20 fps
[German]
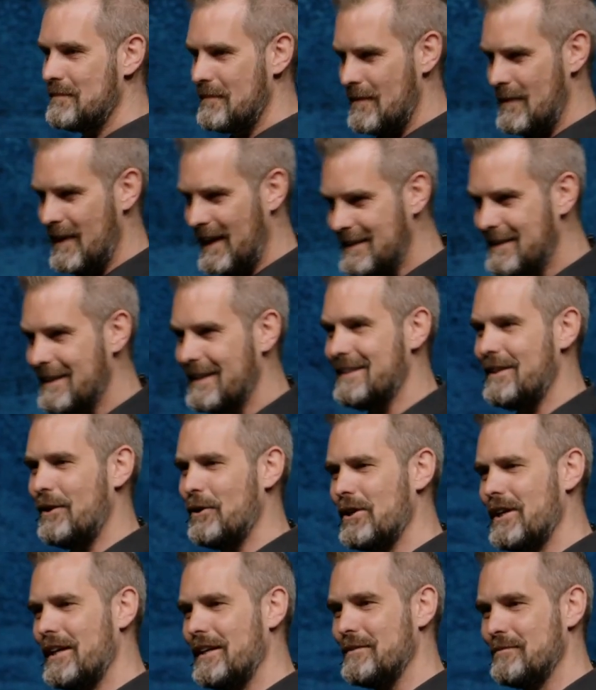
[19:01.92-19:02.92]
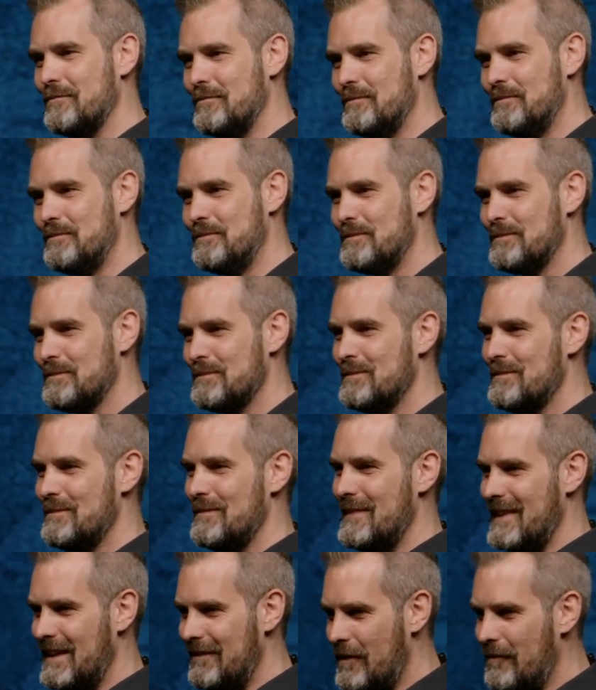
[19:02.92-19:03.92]
nette Gedanken,
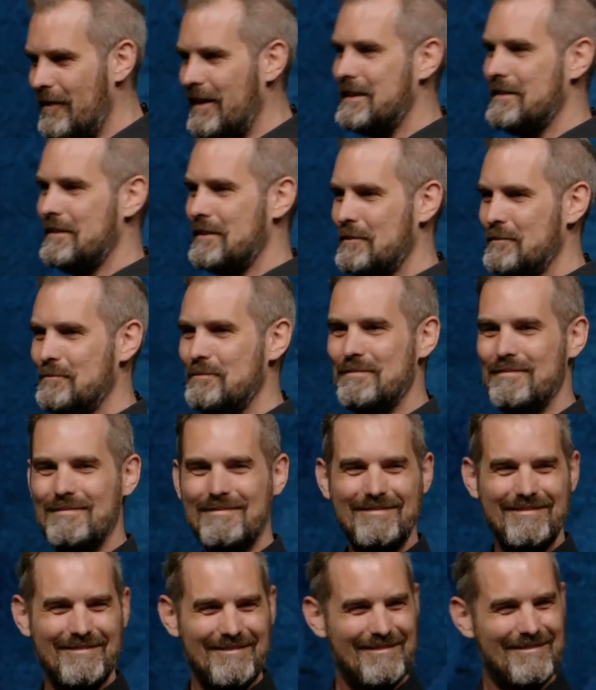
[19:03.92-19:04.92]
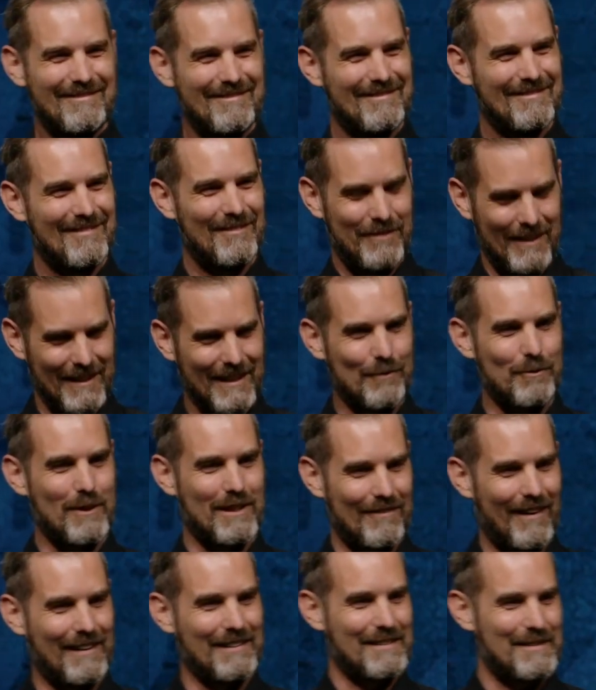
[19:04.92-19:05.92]
nehme ich mit. Finde ich
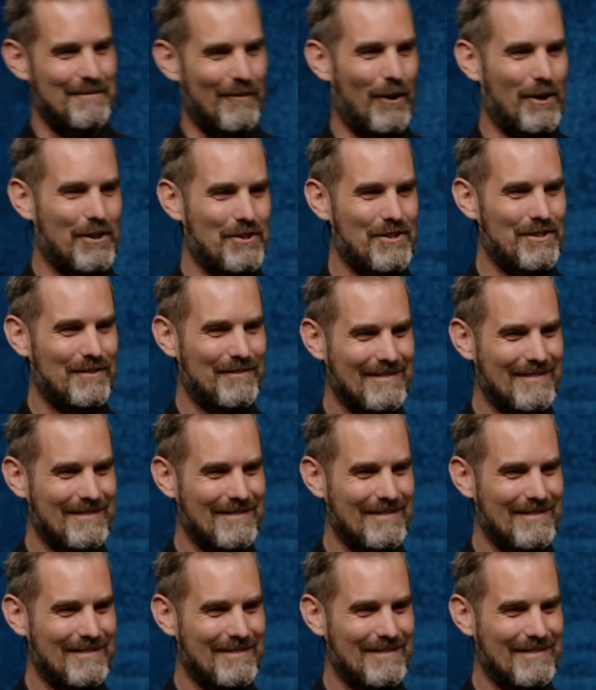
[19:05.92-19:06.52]
gut, wenn du das machst.